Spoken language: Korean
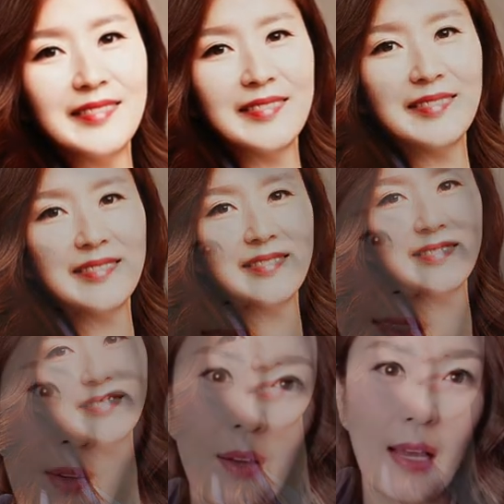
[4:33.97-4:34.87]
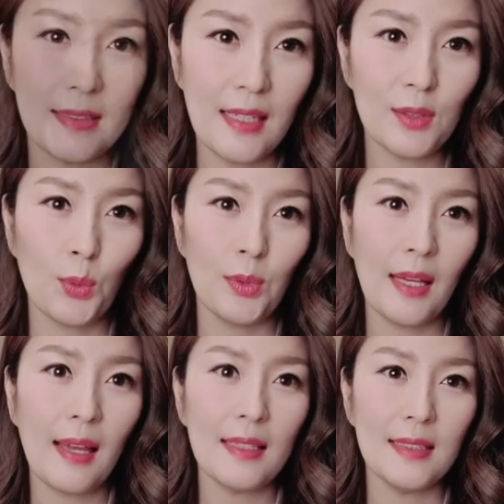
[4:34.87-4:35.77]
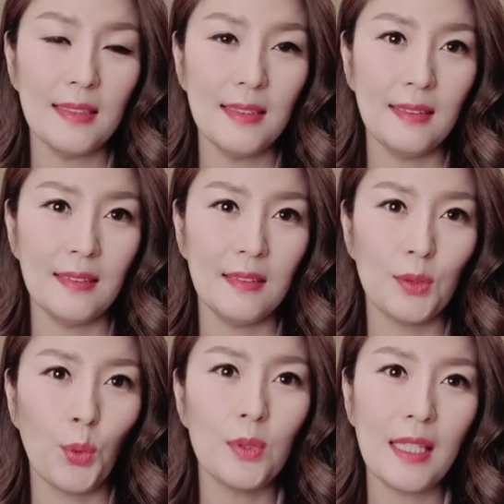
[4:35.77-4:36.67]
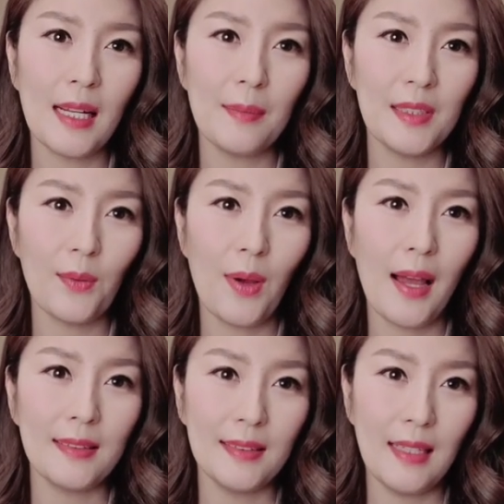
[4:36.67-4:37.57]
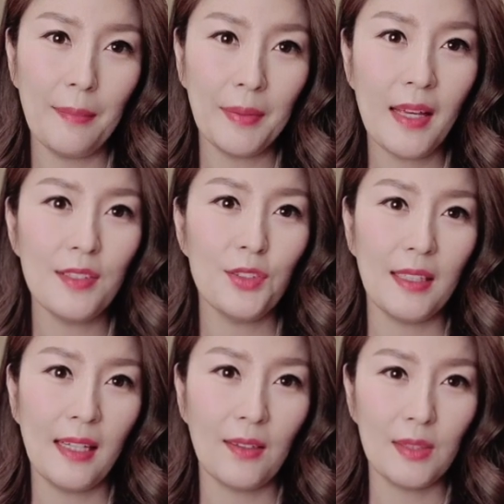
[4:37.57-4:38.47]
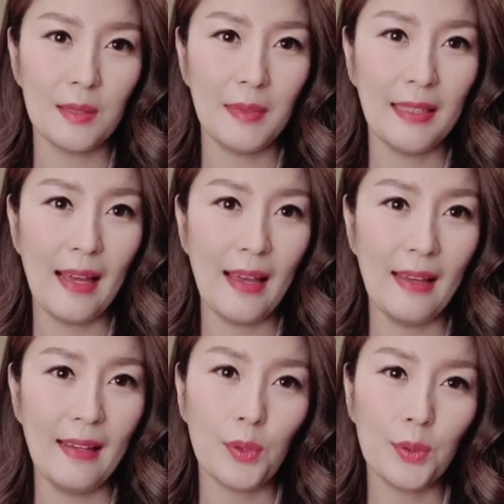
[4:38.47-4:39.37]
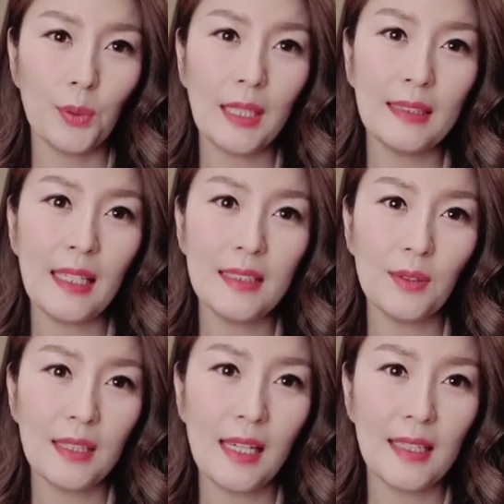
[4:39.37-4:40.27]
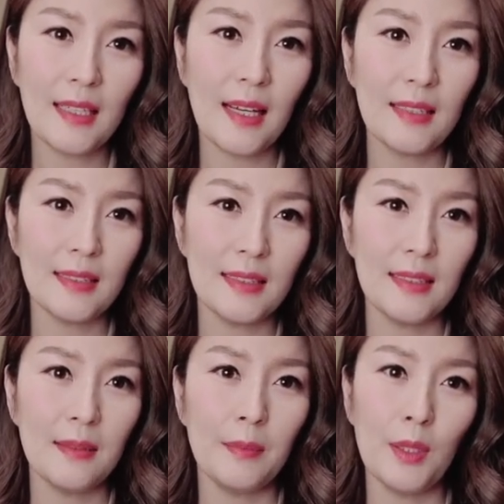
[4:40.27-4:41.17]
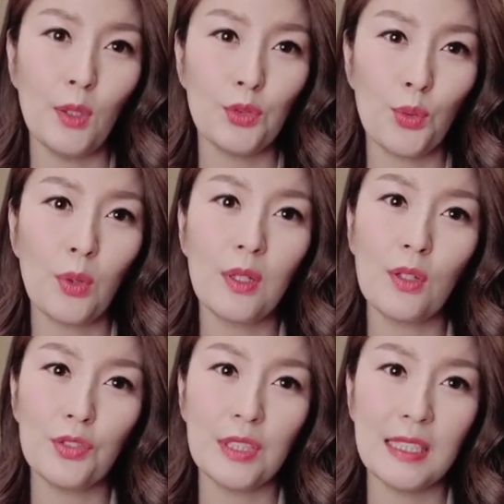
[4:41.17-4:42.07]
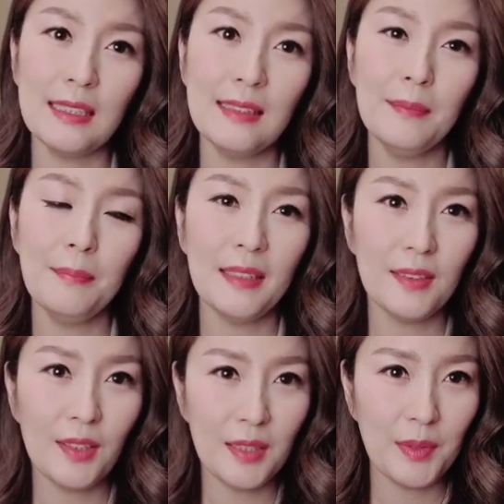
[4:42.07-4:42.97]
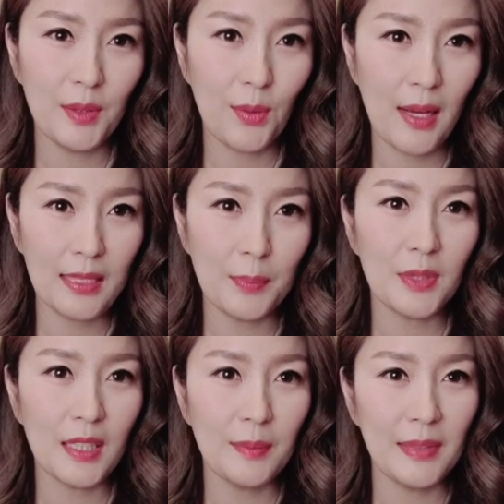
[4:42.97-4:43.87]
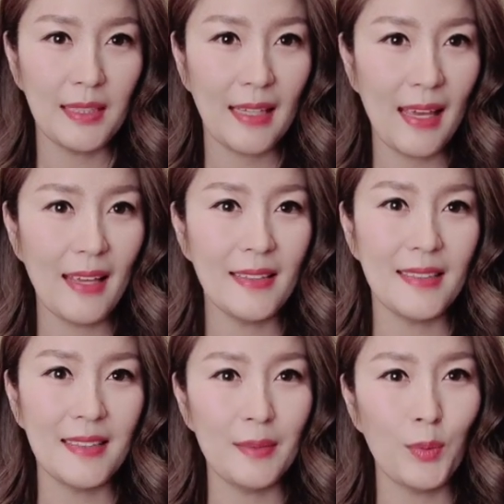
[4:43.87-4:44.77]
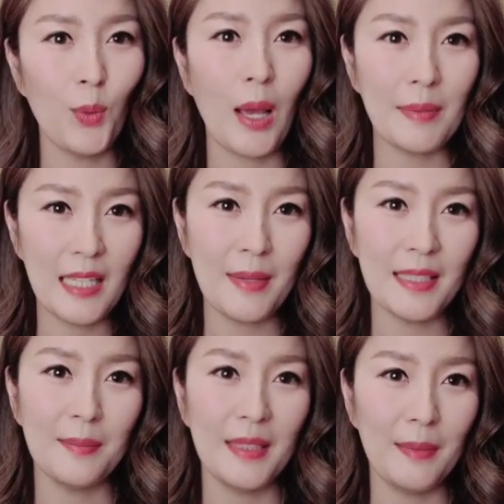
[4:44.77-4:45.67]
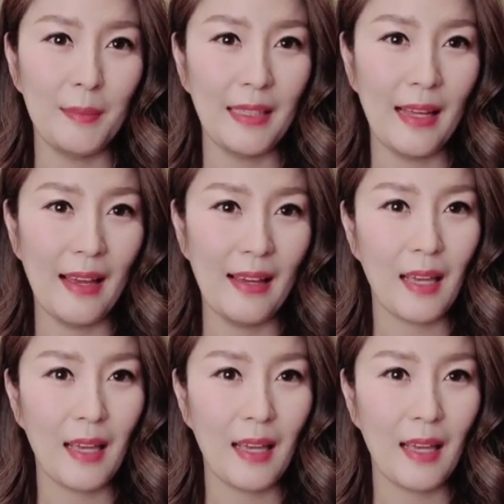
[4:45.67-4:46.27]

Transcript: 유산화에서 가장 좋은 한 가지는 좋은 사람들과 늘 함께할 수 있다는 것입니다. 골드로 탄탄히 성장하기까지 밀어주고 끌어주시는 파트너님들과 스폰서님들께 진심으로 감사의 말씀드립니다.